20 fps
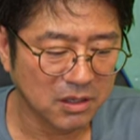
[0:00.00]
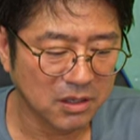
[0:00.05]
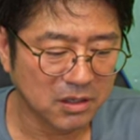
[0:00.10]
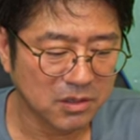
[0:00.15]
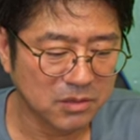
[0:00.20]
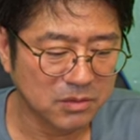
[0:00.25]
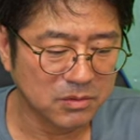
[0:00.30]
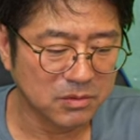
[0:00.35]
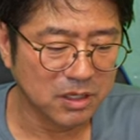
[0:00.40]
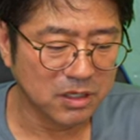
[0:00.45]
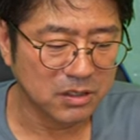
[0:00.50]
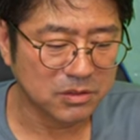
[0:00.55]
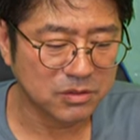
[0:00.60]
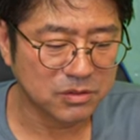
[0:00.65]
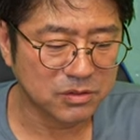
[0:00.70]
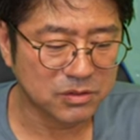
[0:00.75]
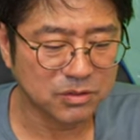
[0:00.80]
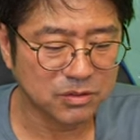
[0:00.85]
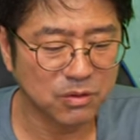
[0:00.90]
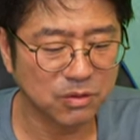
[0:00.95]
ね
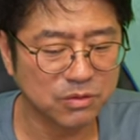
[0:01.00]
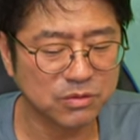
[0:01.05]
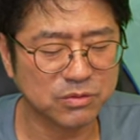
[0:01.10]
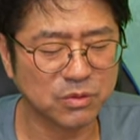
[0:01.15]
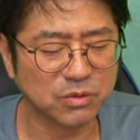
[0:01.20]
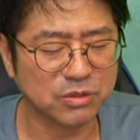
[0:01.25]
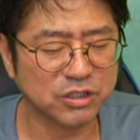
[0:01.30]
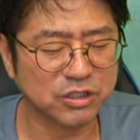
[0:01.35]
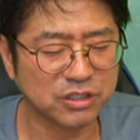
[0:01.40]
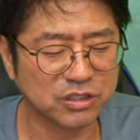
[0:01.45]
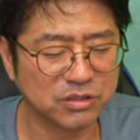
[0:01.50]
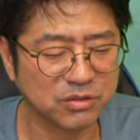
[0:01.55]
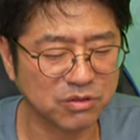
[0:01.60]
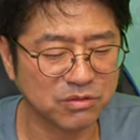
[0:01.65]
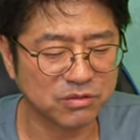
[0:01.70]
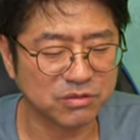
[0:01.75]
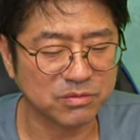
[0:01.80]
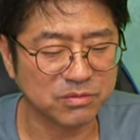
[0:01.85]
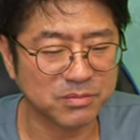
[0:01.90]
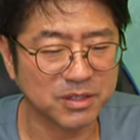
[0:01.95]
すごくこう白
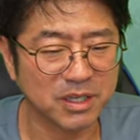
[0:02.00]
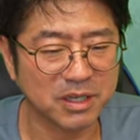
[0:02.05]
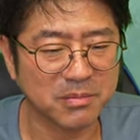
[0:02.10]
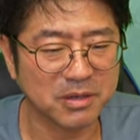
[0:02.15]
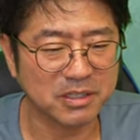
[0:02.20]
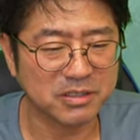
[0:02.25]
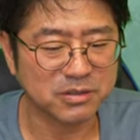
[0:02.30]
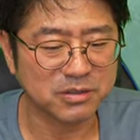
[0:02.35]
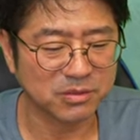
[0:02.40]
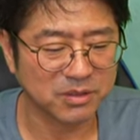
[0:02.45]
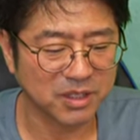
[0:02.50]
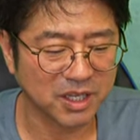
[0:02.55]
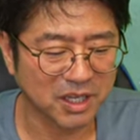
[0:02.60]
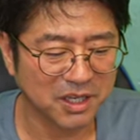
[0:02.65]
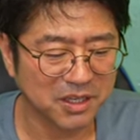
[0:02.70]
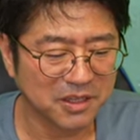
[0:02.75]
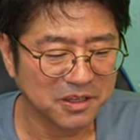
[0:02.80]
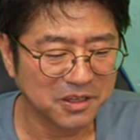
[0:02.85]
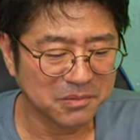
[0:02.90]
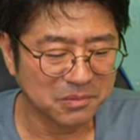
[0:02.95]
く見えますよね
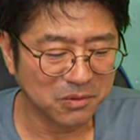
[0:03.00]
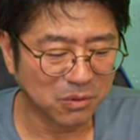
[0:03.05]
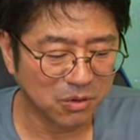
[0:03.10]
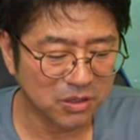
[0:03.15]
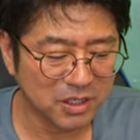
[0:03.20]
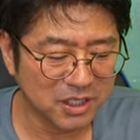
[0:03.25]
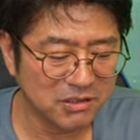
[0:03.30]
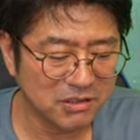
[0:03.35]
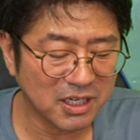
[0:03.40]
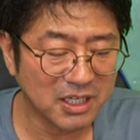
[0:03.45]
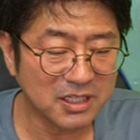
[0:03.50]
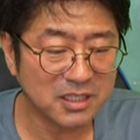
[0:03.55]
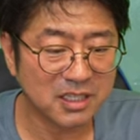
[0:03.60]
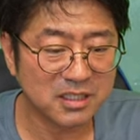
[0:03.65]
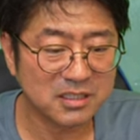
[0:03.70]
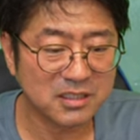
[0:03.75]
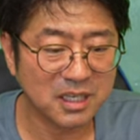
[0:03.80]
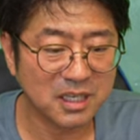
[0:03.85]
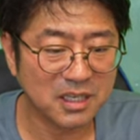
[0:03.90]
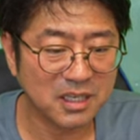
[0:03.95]
これぐらい出し
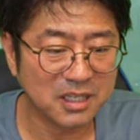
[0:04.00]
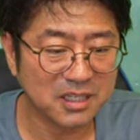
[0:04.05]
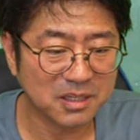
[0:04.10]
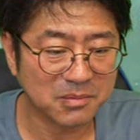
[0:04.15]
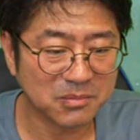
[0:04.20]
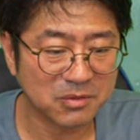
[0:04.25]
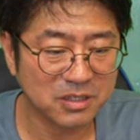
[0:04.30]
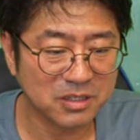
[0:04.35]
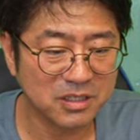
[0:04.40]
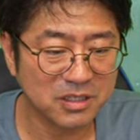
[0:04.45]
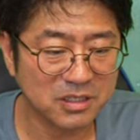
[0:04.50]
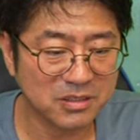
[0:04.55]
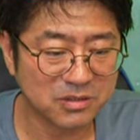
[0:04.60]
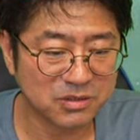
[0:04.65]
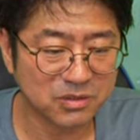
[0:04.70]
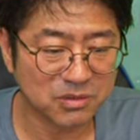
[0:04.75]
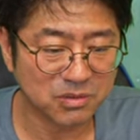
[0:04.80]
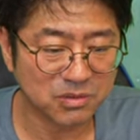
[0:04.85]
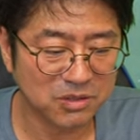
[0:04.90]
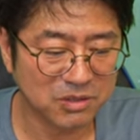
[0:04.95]
てあげてもいいです
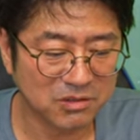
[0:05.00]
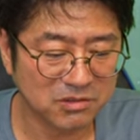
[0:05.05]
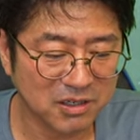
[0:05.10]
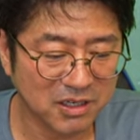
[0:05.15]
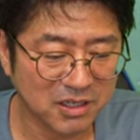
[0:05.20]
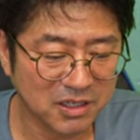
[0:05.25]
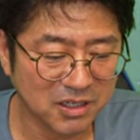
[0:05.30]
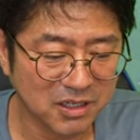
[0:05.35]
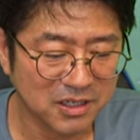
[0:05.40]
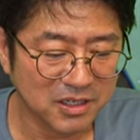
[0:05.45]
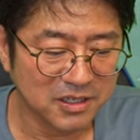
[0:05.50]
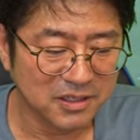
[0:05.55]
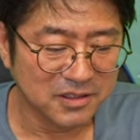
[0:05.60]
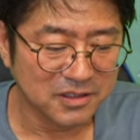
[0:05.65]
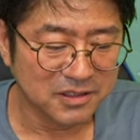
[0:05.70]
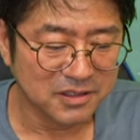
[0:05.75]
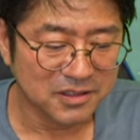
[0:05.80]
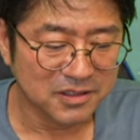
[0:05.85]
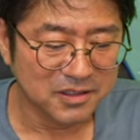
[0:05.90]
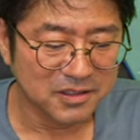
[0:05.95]
よこれぐら
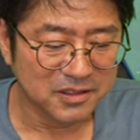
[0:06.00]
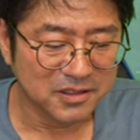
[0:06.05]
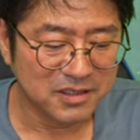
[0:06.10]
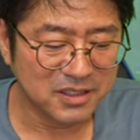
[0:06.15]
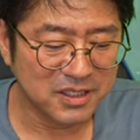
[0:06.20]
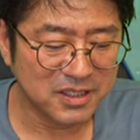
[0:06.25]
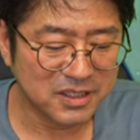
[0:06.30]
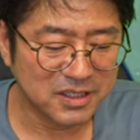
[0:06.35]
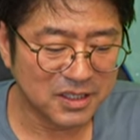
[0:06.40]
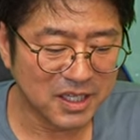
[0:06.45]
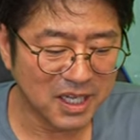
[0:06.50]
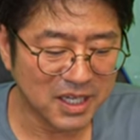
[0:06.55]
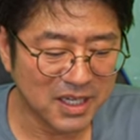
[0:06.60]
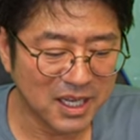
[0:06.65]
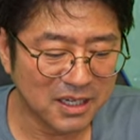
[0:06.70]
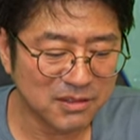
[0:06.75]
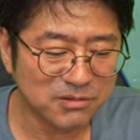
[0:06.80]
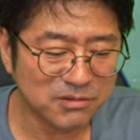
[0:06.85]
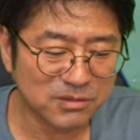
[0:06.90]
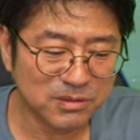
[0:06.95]
い。ってな
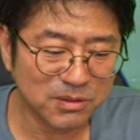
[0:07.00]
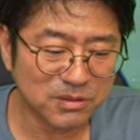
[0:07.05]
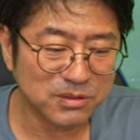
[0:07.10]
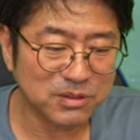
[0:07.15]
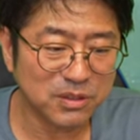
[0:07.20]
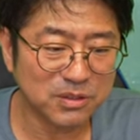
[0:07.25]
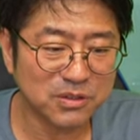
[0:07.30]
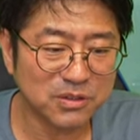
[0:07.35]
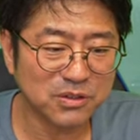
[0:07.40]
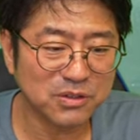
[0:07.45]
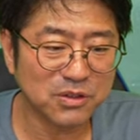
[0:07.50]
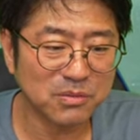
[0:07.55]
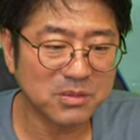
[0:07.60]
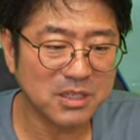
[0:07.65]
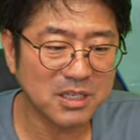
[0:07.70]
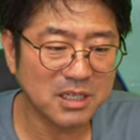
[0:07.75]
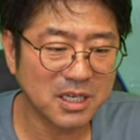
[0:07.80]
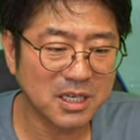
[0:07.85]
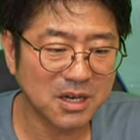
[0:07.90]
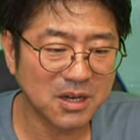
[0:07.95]
るとちょっと
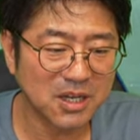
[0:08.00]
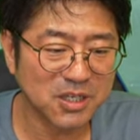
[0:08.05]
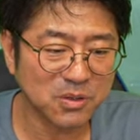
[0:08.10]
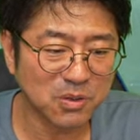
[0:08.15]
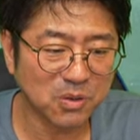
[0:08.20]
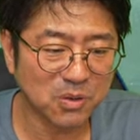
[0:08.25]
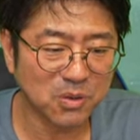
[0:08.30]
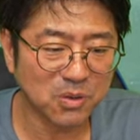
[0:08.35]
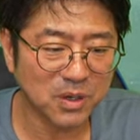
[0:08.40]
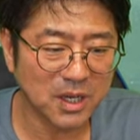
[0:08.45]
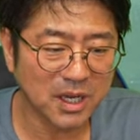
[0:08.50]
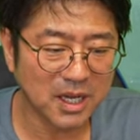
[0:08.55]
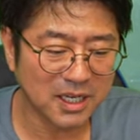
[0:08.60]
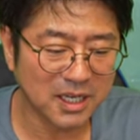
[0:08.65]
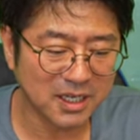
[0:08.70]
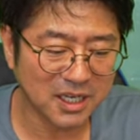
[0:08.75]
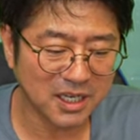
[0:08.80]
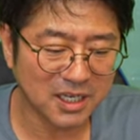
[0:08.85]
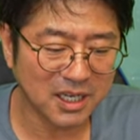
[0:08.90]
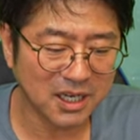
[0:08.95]
右側の方が
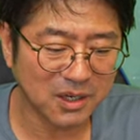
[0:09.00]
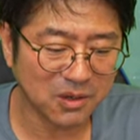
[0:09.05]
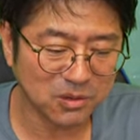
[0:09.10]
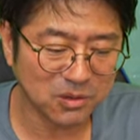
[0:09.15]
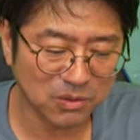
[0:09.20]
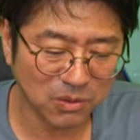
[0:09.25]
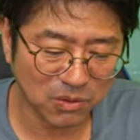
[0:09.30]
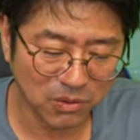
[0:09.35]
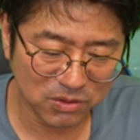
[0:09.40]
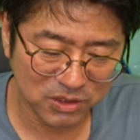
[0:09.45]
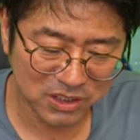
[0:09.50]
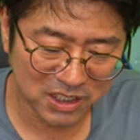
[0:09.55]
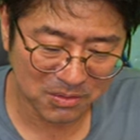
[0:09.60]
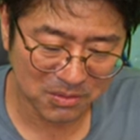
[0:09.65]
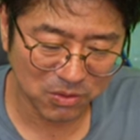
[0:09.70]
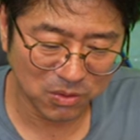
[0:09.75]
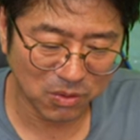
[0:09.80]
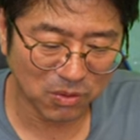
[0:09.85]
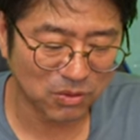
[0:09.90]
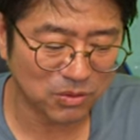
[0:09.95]
なんかどうしても
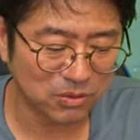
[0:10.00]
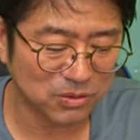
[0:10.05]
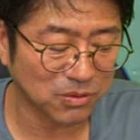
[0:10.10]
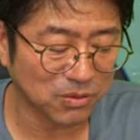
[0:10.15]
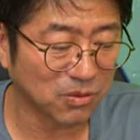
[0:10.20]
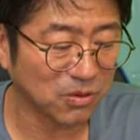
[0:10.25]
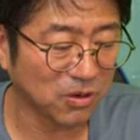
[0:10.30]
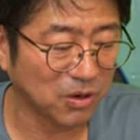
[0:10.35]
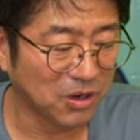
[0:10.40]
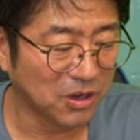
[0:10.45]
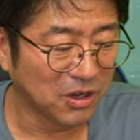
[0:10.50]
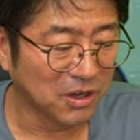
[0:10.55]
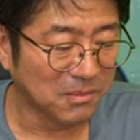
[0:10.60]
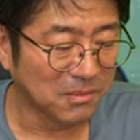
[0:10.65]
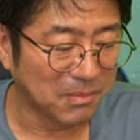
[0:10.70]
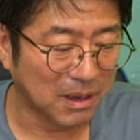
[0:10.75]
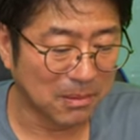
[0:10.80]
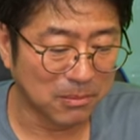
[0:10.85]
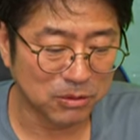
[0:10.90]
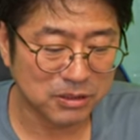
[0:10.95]
ここのところ
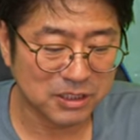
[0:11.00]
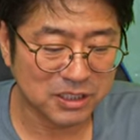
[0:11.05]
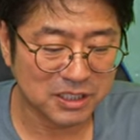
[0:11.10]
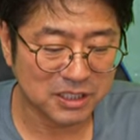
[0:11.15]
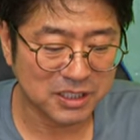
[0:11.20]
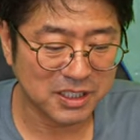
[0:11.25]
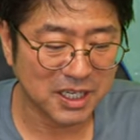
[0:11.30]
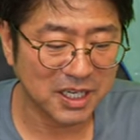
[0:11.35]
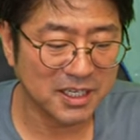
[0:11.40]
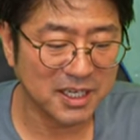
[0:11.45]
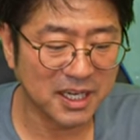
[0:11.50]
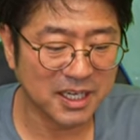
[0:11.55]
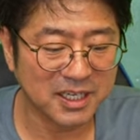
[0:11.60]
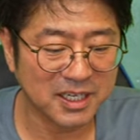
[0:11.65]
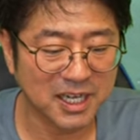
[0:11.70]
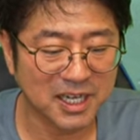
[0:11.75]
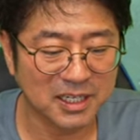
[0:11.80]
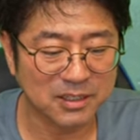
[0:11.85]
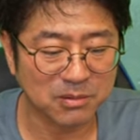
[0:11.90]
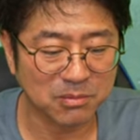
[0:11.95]
間持ちしていない
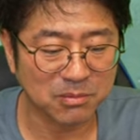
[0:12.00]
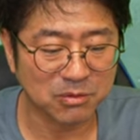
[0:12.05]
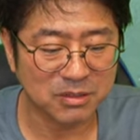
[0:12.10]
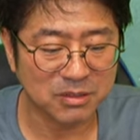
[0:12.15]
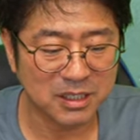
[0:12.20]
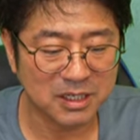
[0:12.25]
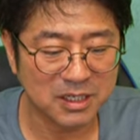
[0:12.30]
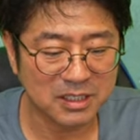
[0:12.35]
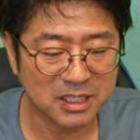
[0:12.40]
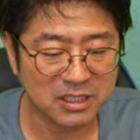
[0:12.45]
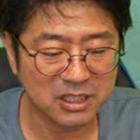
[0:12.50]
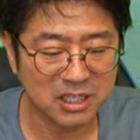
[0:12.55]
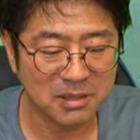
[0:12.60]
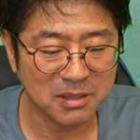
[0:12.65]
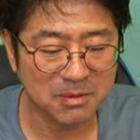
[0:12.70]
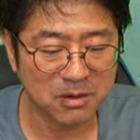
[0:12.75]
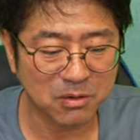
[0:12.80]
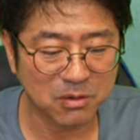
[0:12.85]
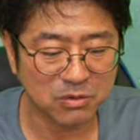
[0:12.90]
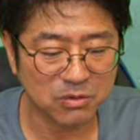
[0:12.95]
なと思ったら例え
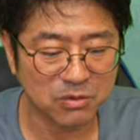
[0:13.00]
ばこ